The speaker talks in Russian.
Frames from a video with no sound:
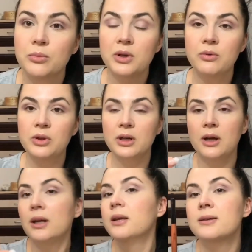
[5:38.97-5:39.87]
у меня вот
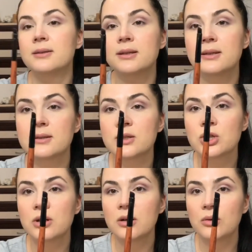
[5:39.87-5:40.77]
такая есть
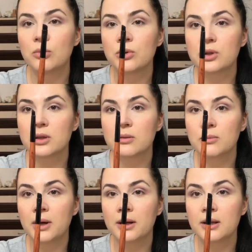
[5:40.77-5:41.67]
кисточка от
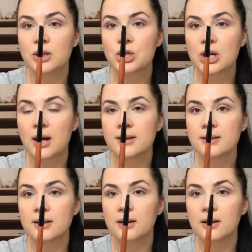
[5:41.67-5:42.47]
марки Just.